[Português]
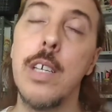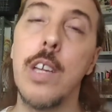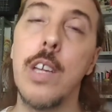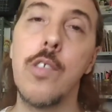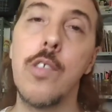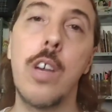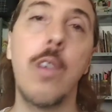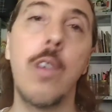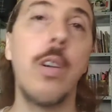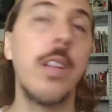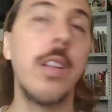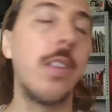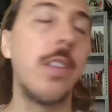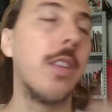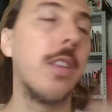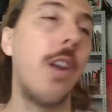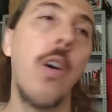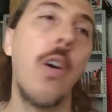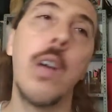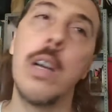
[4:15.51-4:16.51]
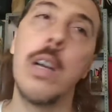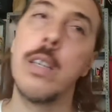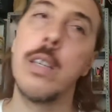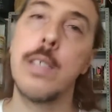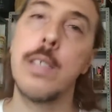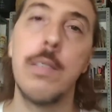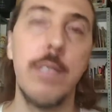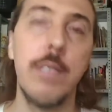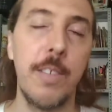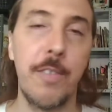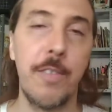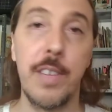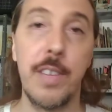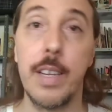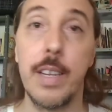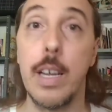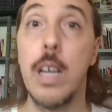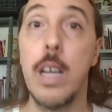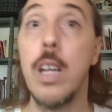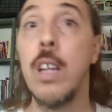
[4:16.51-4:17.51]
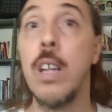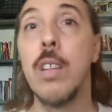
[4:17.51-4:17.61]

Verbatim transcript: Já acorda, droga, segunda-feira.